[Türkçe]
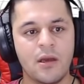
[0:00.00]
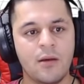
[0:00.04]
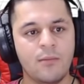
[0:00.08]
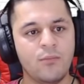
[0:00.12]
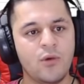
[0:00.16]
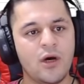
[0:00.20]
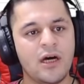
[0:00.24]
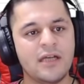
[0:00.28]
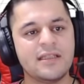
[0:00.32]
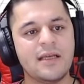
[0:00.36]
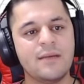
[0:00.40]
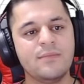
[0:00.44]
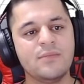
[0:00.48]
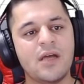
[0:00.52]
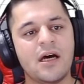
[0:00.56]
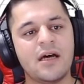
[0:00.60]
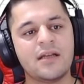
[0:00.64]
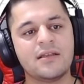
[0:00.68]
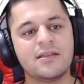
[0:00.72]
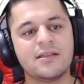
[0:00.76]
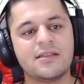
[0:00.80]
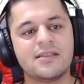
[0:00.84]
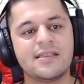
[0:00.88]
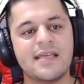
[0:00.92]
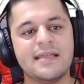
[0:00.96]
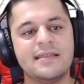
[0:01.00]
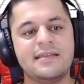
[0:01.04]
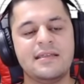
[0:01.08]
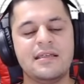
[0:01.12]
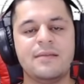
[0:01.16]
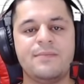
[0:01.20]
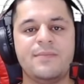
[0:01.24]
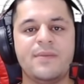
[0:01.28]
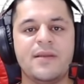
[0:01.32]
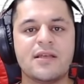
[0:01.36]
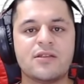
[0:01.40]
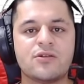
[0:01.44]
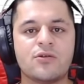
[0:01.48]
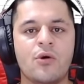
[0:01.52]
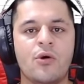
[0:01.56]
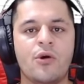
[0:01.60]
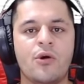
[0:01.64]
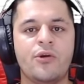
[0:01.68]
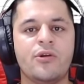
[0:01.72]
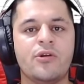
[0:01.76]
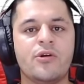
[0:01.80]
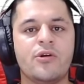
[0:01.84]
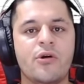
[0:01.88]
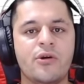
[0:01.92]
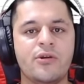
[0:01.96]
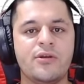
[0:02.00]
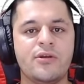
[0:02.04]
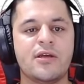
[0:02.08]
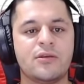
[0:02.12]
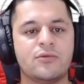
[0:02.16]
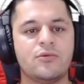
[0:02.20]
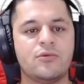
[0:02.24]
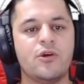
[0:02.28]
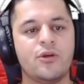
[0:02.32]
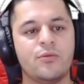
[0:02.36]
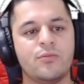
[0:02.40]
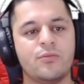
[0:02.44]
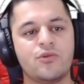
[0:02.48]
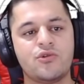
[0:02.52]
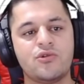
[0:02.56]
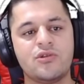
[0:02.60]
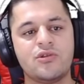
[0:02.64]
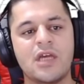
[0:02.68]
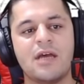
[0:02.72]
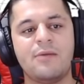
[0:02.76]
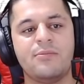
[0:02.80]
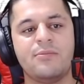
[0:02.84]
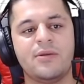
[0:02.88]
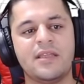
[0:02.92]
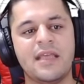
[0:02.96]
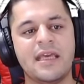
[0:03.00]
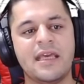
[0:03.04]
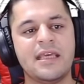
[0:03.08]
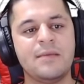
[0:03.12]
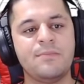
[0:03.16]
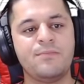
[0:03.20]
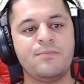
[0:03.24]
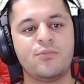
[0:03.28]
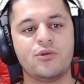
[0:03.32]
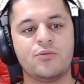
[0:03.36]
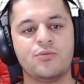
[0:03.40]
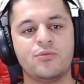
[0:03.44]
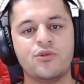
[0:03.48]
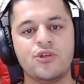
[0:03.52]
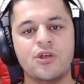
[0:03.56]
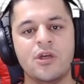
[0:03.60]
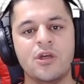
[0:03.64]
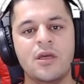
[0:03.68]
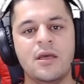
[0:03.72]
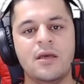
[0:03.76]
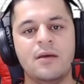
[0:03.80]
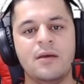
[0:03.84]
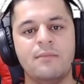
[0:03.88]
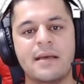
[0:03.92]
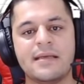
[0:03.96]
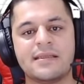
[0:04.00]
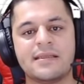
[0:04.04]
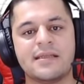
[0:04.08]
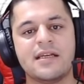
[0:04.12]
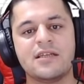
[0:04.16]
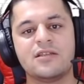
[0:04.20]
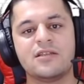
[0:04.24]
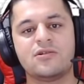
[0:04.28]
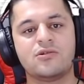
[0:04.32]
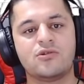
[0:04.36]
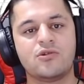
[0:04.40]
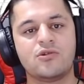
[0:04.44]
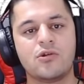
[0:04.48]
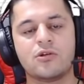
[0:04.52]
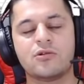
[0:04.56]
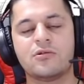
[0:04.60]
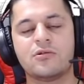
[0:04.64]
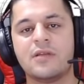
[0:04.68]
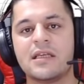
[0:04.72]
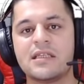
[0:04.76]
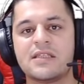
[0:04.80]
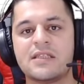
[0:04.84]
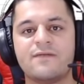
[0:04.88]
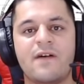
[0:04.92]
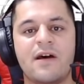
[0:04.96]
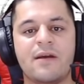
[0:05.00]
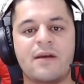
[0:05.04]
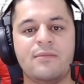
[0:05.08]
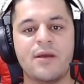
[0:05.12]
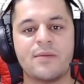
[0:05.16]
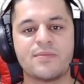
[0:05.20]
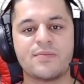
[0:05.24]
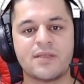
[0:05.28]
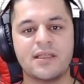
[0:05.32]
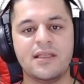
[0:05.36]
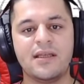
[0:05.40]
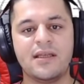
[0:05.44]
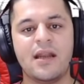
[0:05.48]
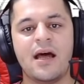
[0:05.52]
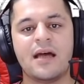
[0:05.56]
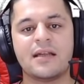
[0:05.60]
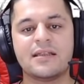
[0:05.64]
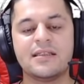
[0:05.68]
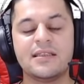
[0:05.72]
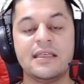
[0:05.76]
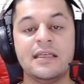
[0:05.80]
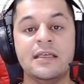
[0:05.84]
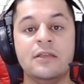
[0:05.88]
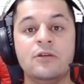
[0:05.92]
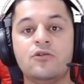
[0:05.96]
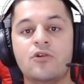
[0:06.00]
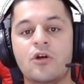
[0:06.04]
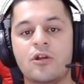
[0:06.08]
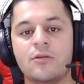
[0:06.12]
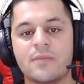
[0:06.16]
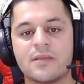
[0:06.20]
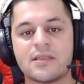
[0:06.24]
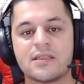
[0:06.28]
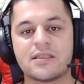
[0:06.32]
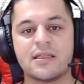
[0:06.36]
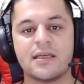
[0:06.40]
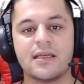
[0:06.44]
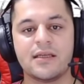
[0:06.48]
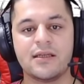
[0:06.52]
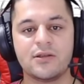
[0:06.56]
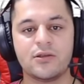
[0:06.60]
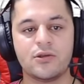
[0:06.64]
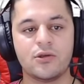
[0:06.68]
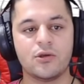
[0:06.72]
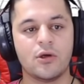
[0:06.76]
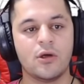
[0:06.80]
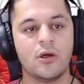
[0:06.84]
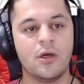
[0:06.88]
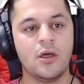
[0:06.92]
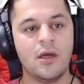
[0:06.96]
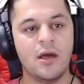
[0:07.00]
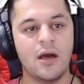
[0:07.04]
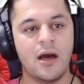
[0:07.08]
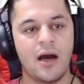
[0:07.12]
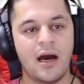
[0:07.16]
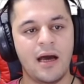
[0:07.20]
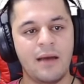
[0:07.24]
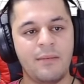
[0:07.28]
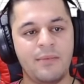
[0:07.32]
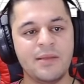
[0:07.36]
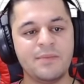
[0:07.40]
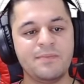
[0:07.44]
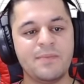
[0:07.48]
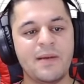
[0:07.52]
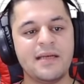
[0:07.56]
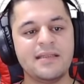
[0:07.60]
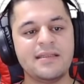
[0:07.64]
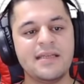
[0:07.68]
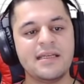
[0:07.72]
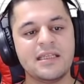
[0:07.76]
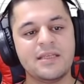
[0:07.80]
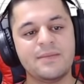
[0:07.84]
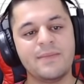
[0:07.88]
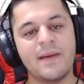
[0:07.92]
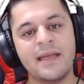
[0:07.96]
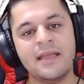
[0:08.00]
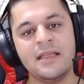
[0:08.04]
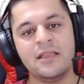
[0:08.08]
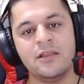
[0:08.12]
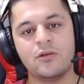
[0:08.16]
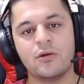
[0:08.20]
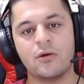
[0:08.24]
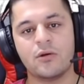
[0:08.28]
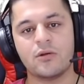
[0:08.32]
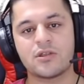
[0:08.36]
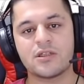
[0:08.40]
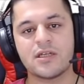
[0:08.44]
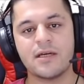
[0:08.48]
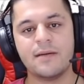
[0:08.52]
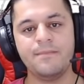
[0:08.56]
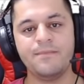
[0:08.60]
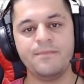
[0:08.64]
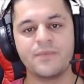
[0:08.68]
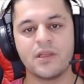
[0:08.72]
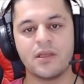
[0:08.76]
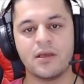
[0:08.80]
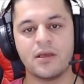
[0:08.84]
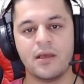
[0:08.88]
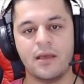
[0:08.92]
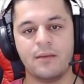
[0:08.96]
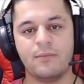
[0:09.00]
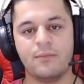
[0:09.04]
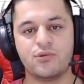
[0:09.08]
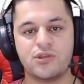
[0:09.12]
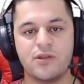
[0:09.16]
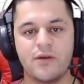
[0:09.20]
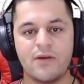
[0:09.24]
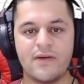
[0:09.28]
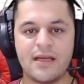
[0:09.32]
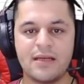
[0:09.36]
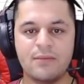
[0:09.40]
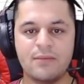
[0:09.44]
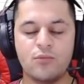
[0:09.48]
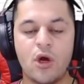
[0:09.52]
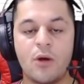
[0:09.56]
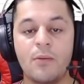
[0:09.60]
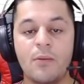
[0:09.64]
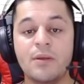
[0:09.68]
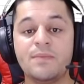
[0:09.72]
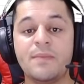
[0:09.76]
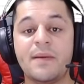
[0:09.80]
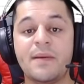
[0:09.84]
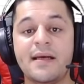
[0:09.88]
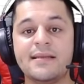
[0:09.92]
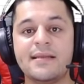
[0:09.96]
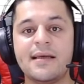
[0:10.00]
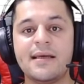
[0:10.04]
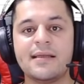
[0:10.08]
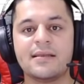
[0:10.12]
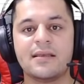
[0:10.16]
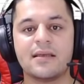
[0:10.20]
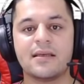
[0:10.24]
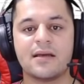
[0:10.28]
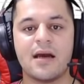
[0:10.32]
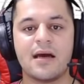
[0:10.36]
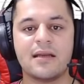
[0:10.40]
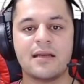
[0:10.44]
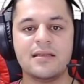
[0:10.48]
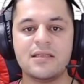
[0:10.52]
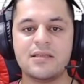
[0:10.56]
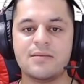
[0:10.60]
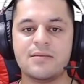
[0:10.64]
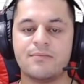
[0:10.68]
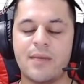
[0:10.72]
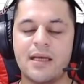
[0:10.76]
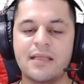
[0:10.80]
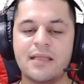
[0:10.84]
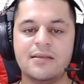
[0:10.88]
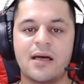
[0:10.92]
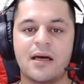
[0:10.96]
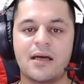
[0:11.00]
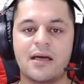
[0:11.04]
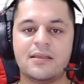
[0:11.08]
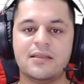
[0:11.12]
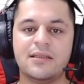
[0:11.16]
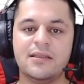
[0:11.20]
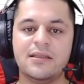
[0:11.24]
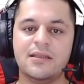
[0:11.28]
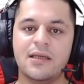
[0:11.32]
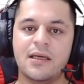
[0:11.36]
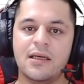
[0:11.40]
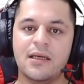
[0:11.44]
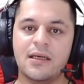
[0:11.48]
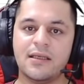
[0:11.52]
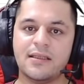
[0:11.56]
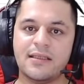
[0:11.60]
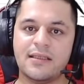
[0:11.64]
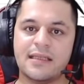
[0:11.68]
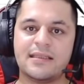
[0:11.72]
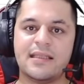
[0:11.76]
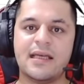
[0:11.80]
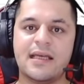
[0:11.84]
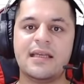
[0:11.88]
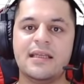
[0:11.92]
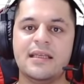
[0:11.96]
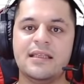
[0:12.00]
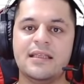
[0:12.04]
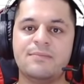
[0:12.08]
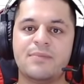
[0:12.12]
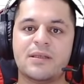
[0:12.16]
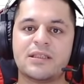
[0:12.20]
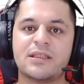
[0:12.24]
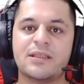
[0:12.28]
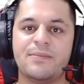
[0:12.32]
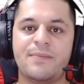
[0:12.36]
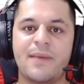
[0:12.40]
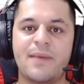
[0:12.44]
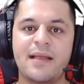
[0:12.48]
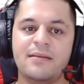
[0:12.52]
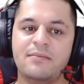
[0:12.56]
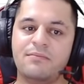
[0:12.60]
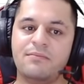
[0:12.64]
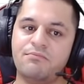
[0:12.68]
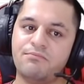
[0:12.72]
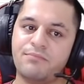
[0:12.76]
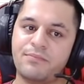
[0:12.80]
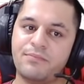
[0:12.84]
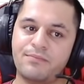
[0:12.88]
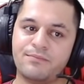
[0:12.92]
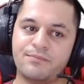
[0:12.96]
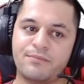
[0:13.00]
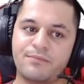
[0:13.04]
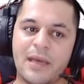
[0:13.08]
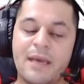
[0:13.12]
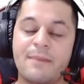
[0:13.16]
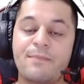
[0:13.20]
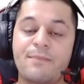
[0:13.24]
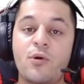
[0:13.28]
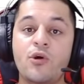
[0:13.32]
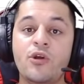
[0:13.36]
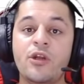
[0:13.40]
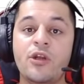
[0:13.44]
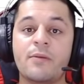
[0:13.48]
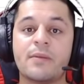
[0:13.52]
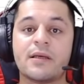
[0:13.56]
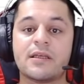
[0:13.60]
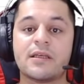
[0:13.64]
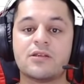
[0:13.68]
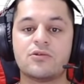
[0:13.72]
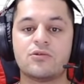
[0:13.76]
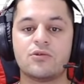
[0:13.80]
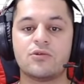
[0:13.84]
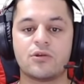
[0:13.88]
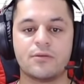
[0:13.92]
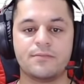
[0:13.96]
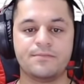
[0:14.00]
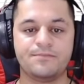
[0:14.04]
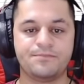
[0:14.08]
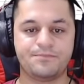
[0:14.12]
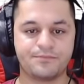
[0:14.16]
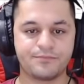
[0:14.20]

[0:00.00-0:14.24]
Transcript: Bu adam da artık STR Pres oynuyor oynuyor doymuş. Güzel bir ekip bulmuş. Mesela Slot last Farm'ı yapacaklar. Artık int olması gerekiyor. Ahmet bana der ki ben int olacağım. E bu sefer Muhammed bana der ki kardeşim ben de artık yeter int batır. Ben BP oynamak istiyorum.